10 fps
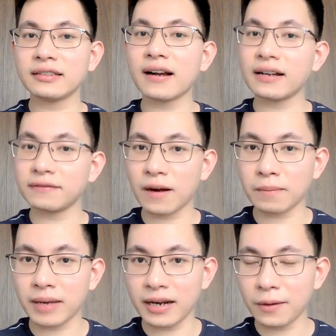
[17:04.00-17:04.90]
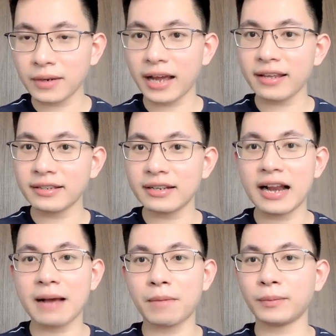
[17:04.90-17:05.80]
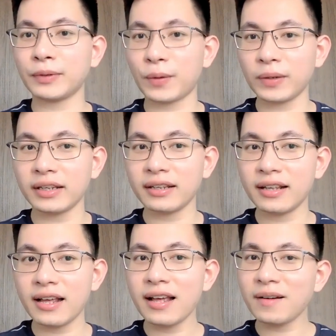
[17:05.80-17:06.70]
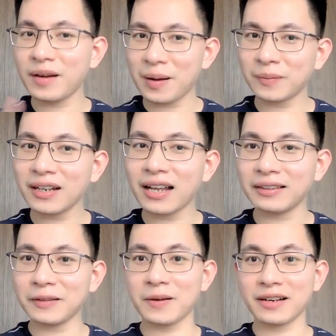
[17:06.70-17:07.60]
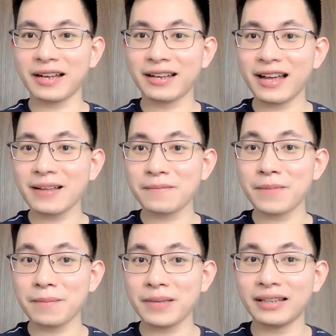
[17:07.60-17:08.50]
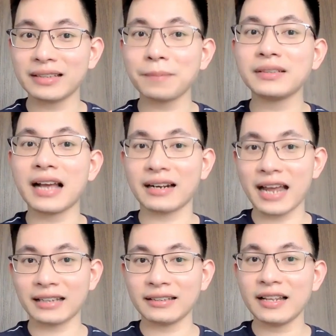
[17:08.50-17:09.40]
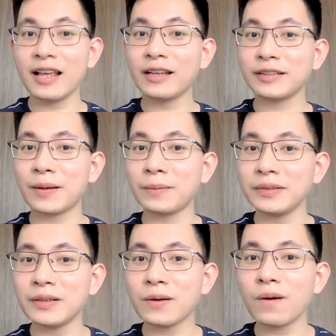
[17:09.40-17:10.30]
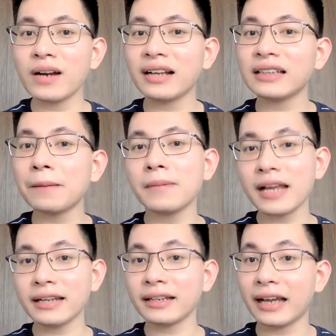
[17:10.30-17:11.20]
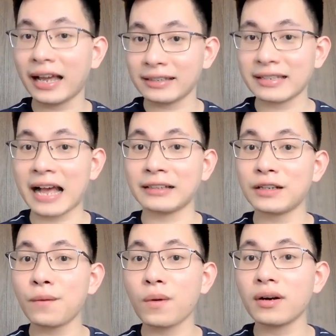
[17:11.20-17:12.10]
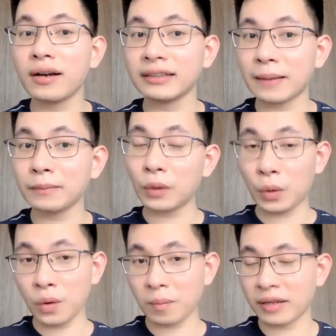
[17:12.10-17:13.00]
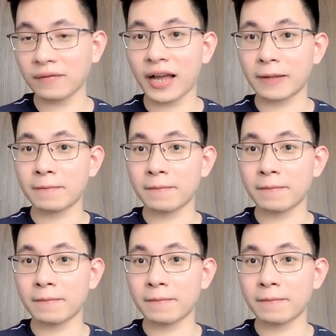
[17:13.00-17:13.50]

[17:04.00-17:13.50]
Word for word: cho căn phòng bấy lâu nay chỉ là bóng tối người đọc rất ấn tượng cái cách mà mị thắp sáng đèn giống như cô đang thắp lên cái ánh sáng cho cuộc đời tăm tối của mình vậy